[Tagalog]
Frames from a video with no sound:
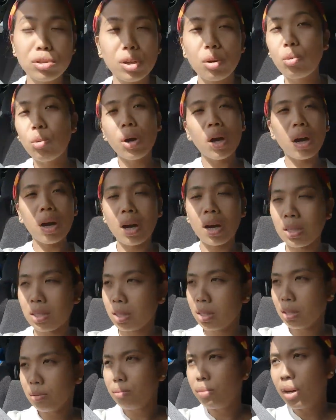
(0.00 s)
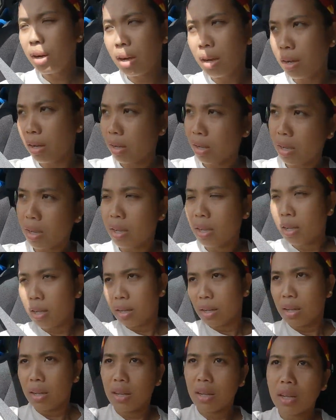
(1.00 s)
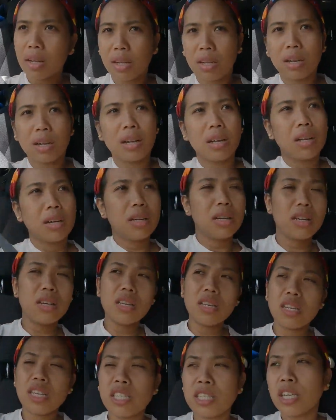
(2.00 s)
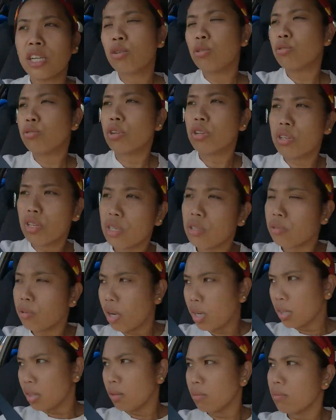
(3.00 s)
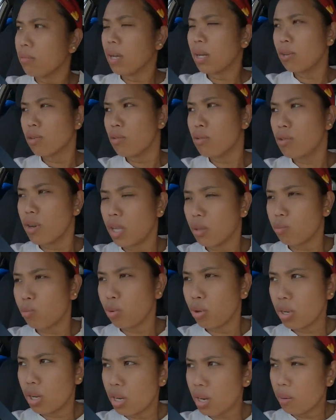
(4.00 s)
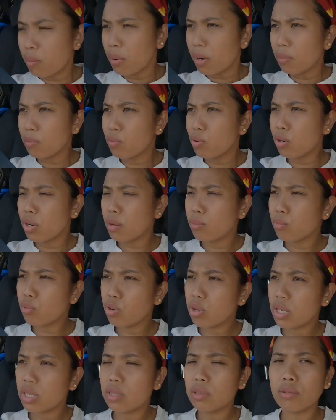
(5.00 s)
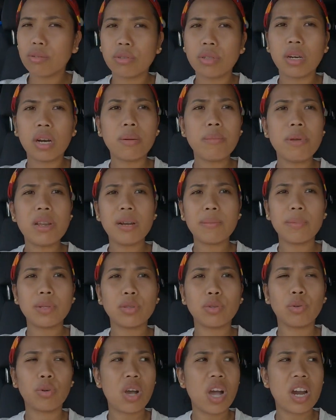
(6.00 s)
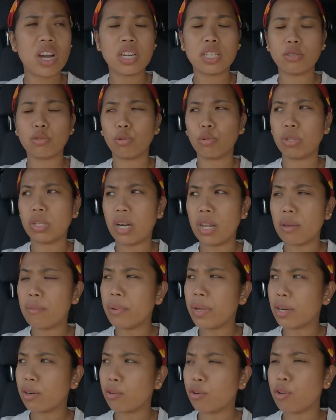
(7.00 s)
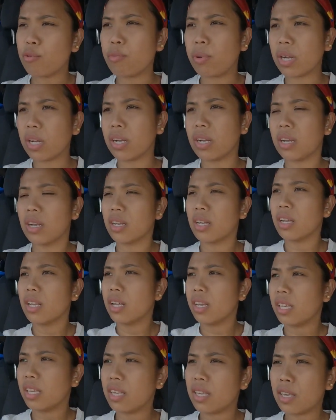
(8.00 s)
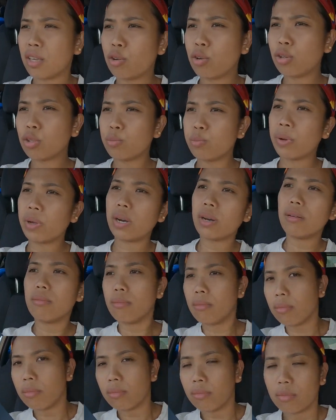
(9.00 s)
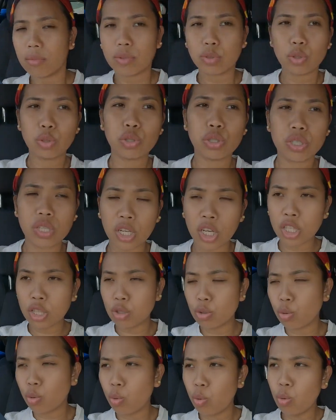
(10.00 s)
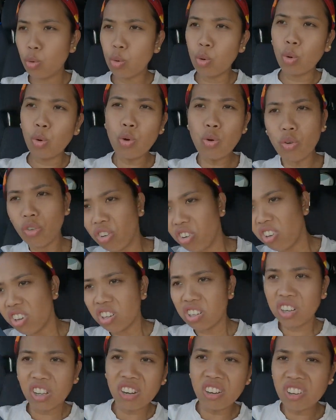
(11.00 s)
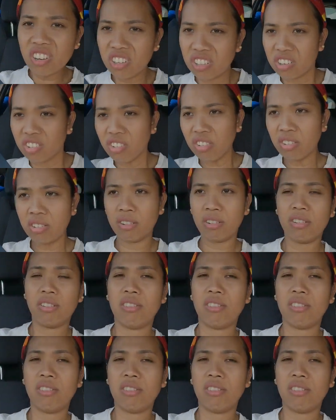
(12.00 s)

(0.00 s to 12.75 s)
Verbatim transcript: Sa wakas, ma lilinisan ko na din yung ating balcony at pwede na magmuni-muni doon. Grabe naman to kahars tong driver ko ay eh, mag-ikot. Parang sakit yung ulo ko. Ganyan-ganyan, no?